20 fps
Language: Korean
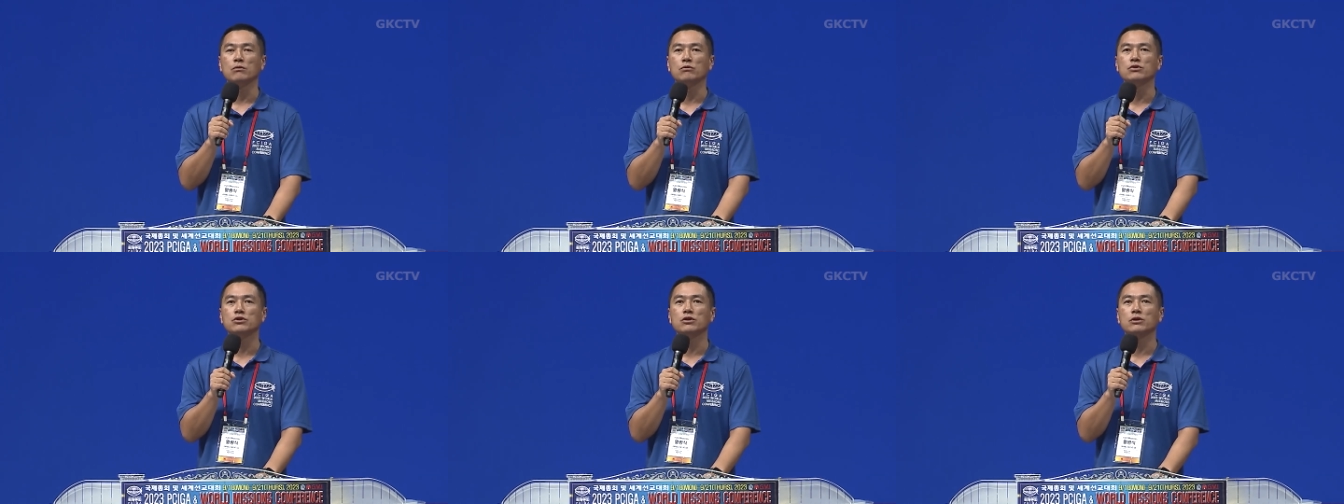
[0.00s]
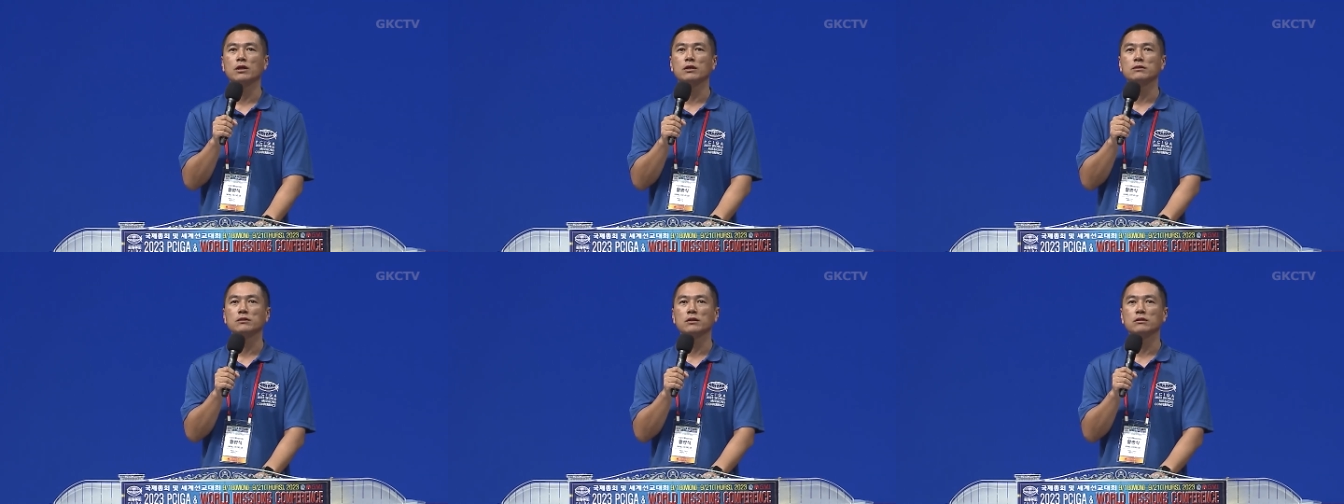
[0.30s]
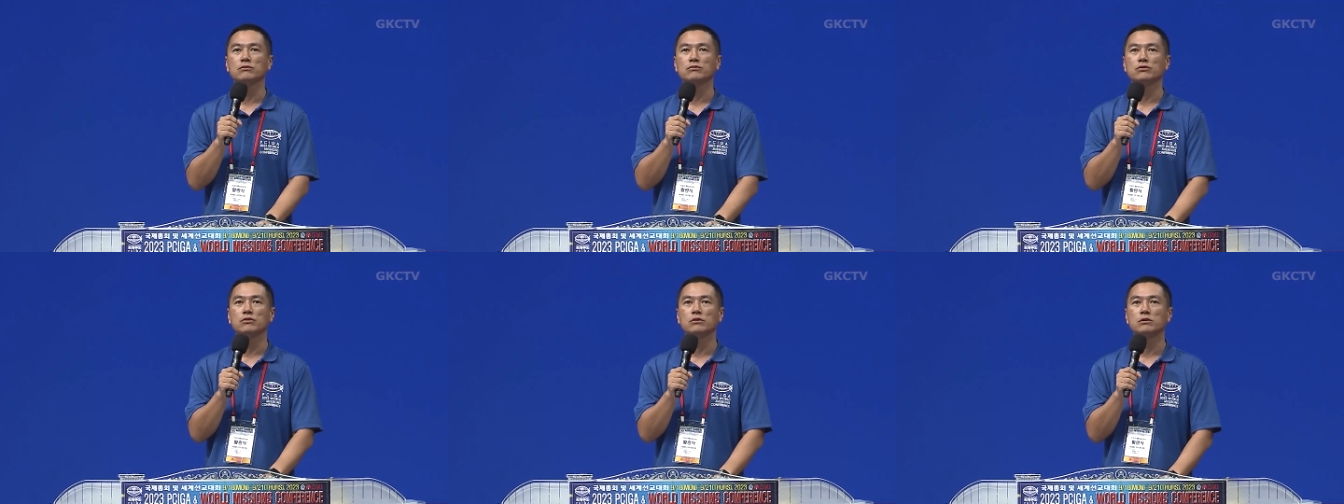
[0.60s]
유치원 학생
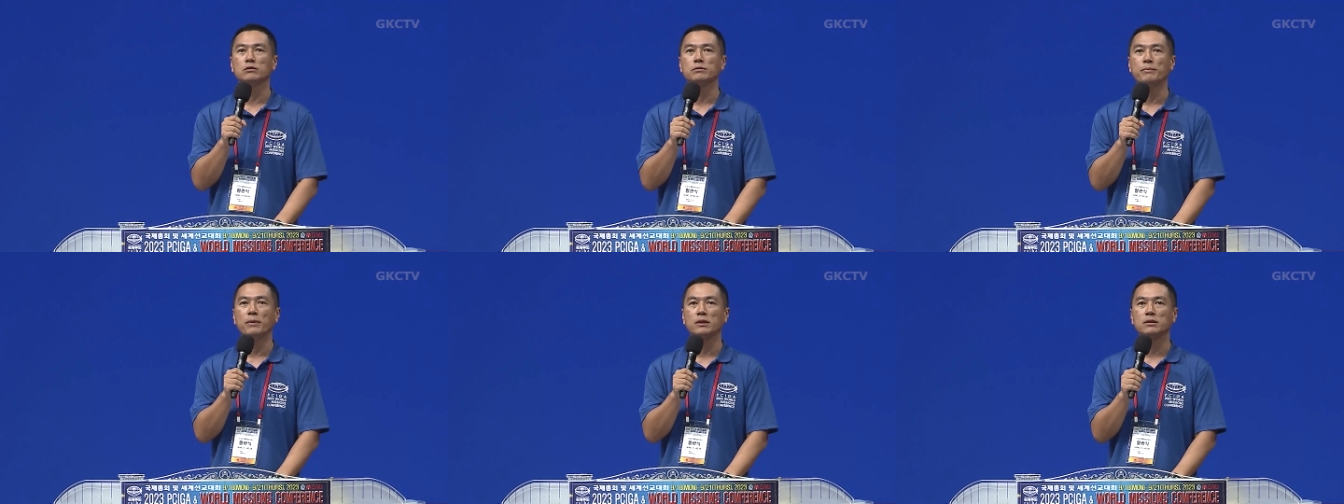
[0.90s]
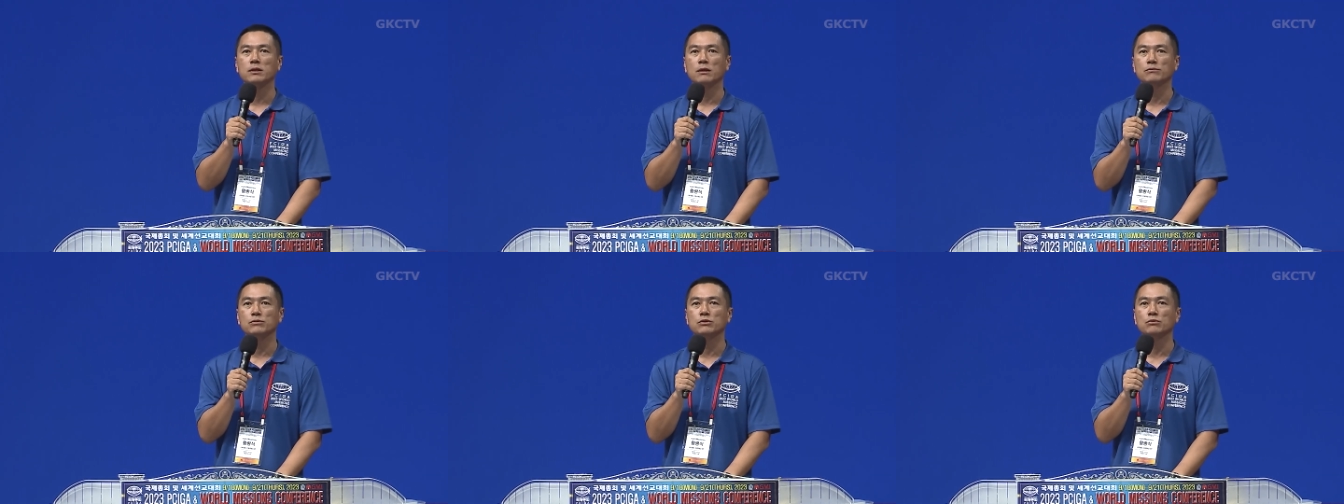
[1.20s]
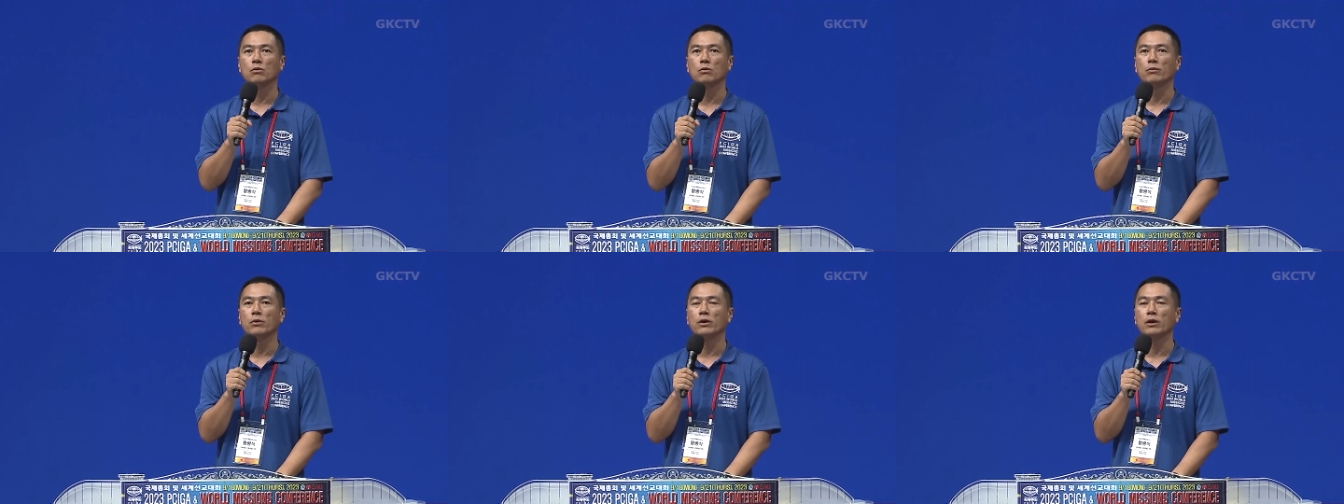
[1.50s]
수는
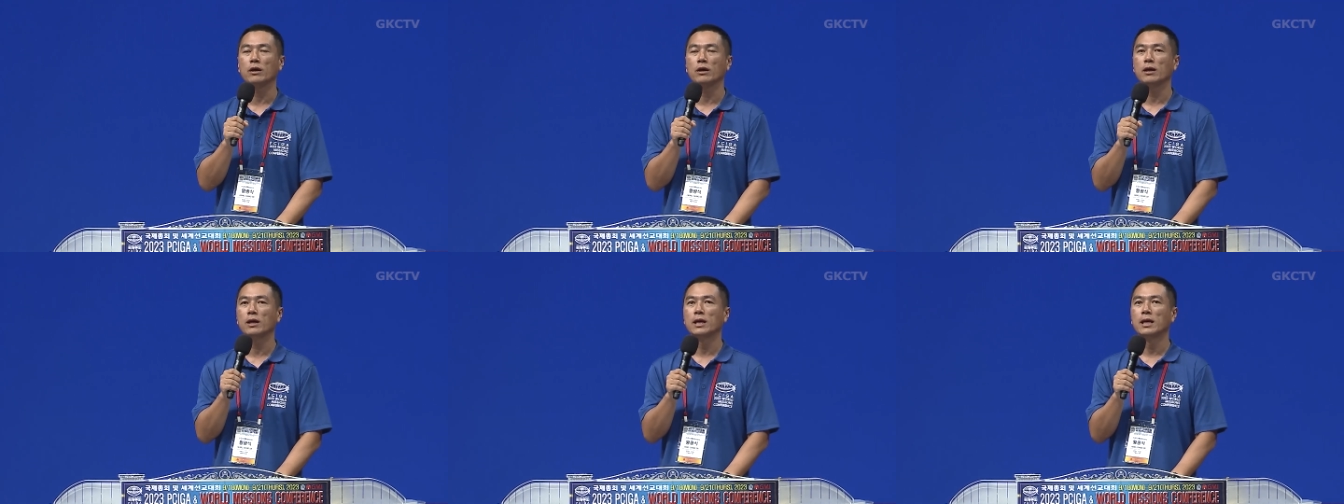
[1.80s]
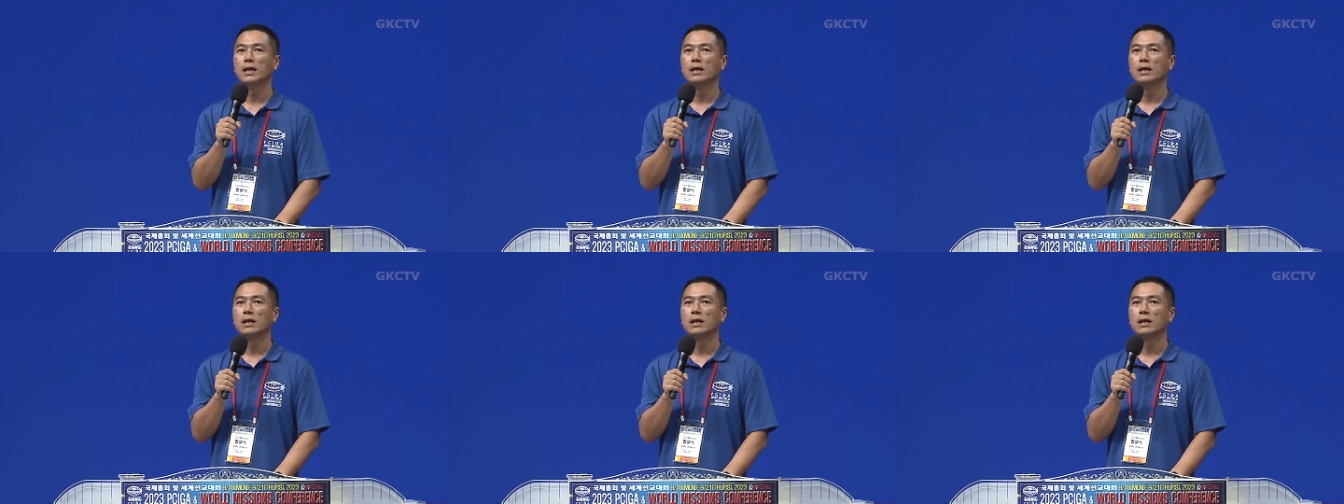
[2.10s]
135명에